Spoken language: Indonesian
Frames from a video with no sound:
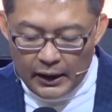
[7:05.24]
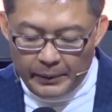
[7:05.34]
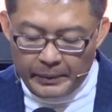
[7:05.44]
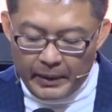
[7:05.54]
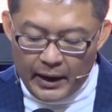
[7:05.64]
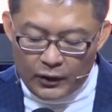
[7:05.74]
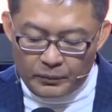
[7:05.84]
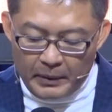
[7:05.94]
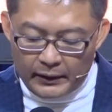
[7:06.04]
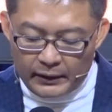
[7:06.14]
lebih baik aku
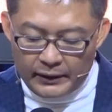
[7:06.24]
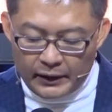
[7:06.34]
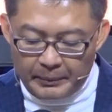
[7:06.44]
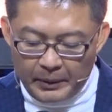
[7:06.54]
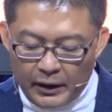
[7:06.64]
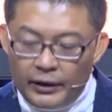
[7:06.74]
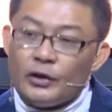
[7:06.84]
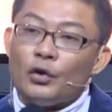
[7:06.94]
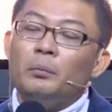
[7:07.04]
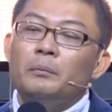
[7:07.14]
mati daripada
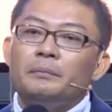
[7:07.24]
hidup.